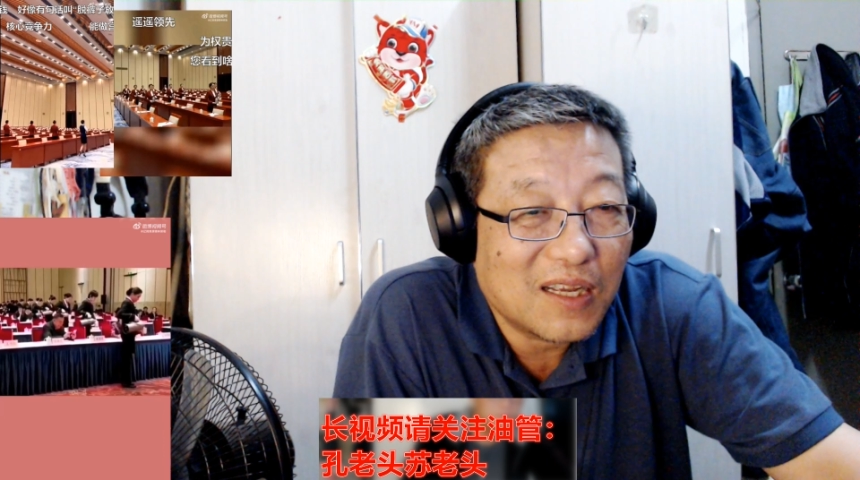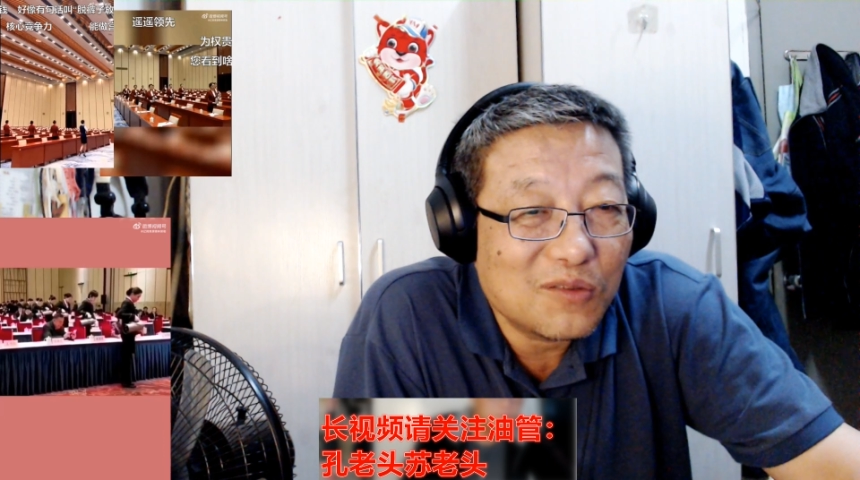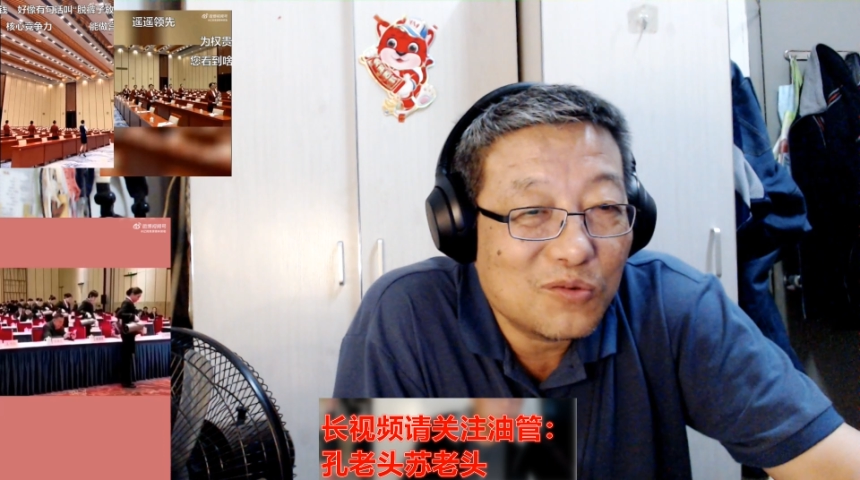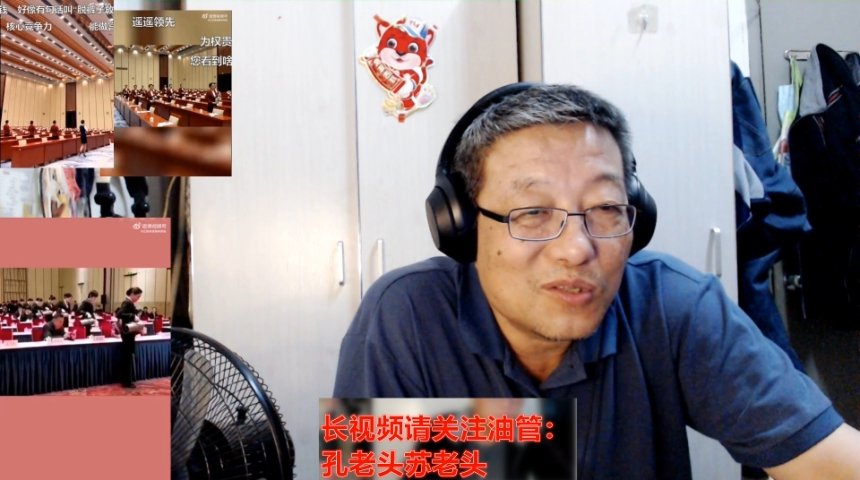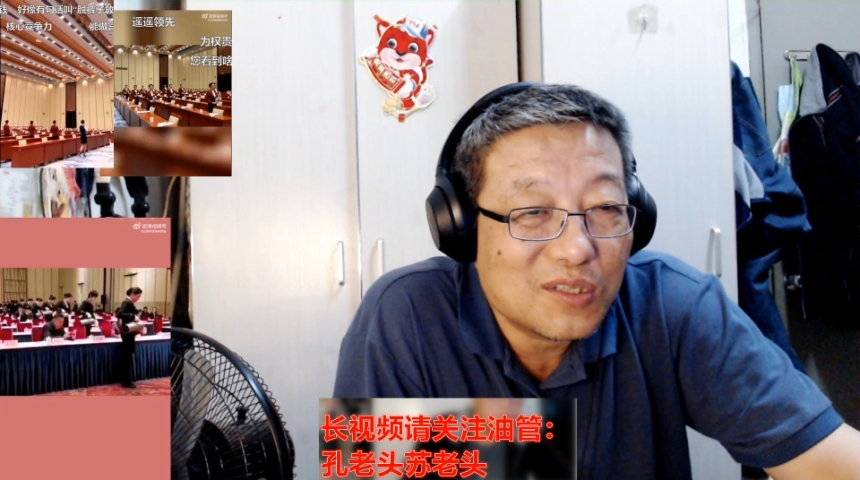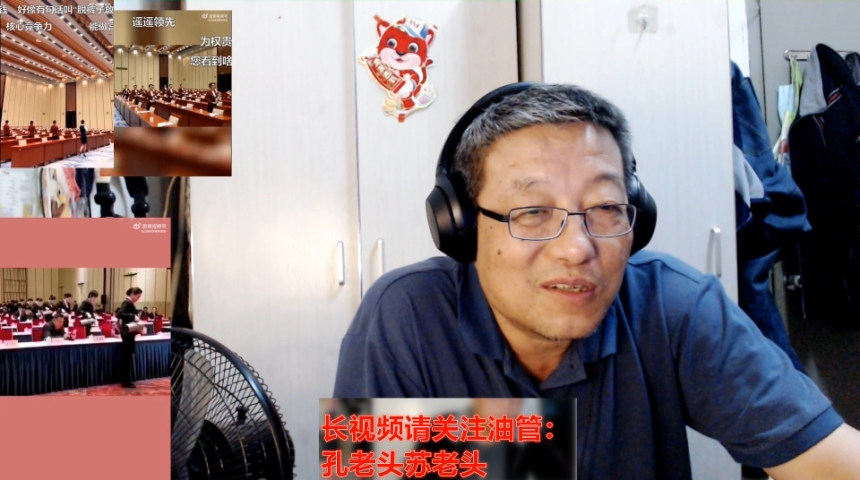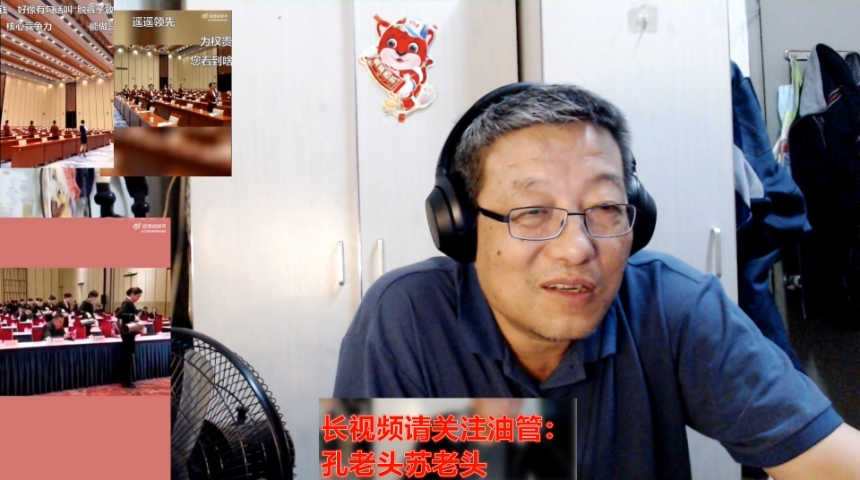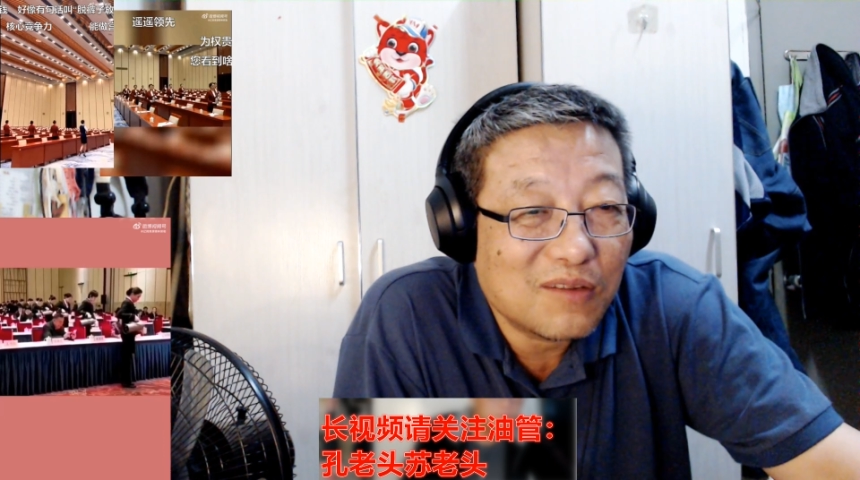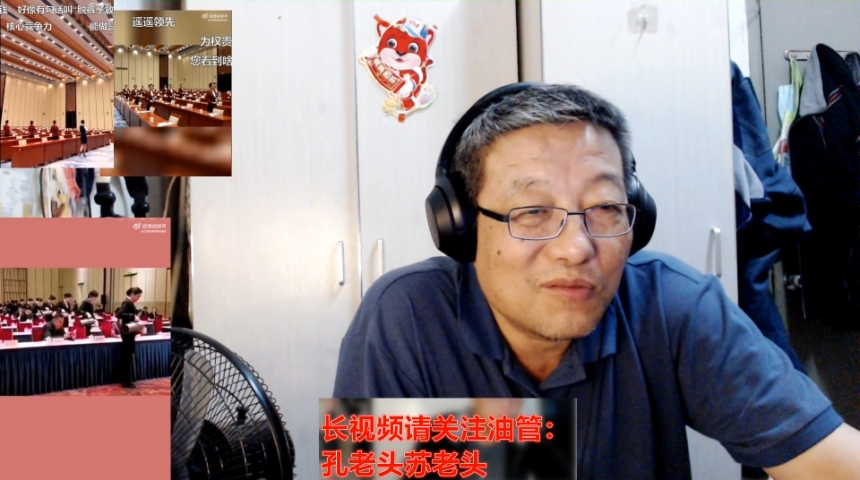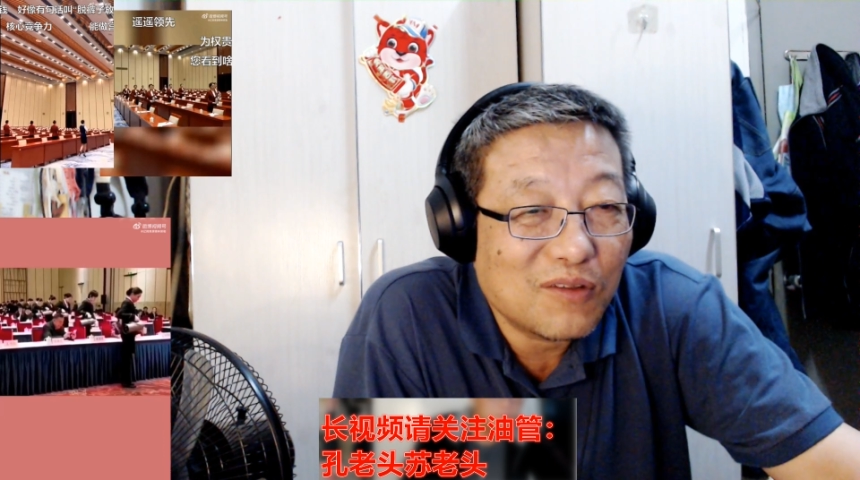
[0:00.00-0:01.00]
女士
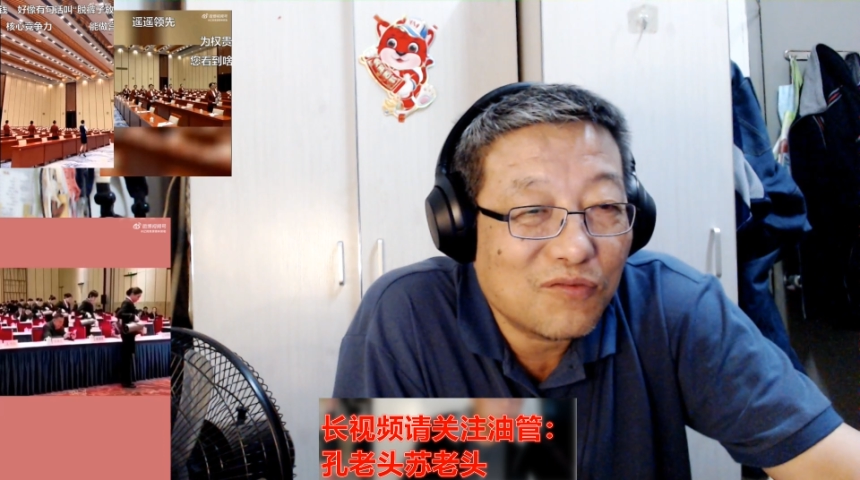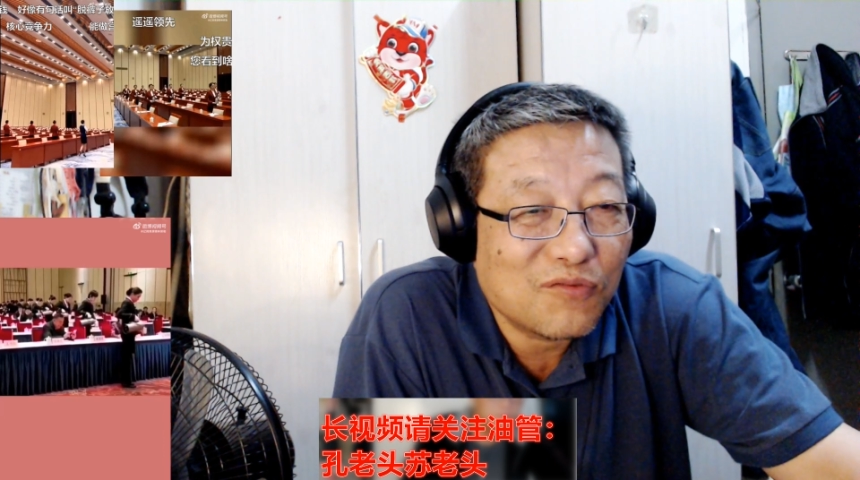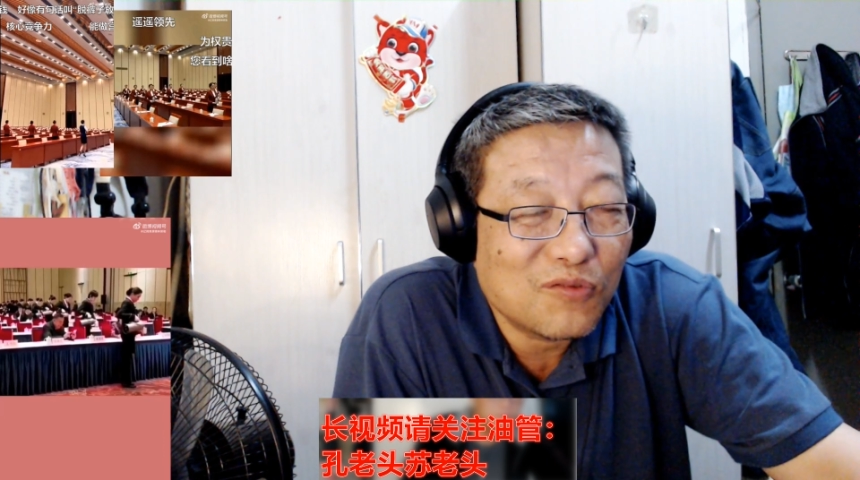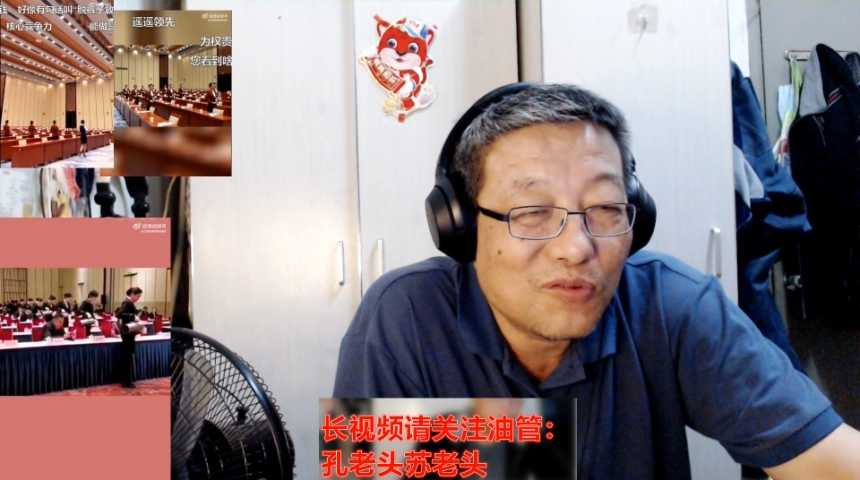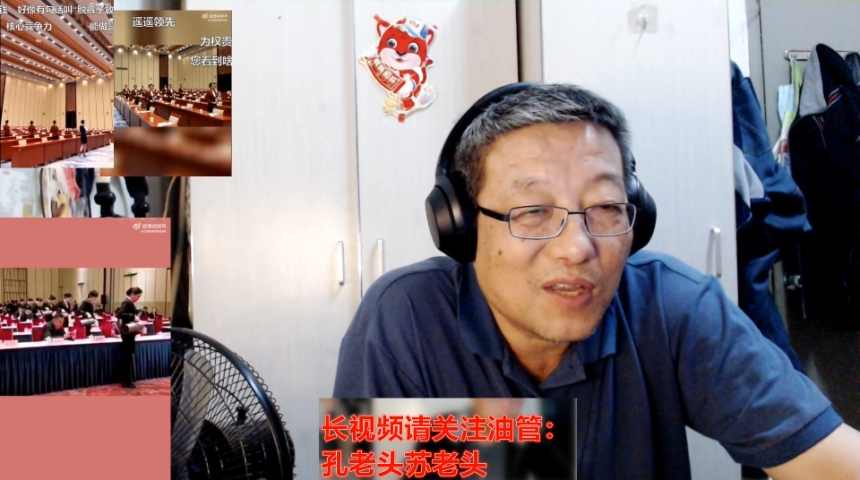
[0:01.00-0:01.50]
因为抚育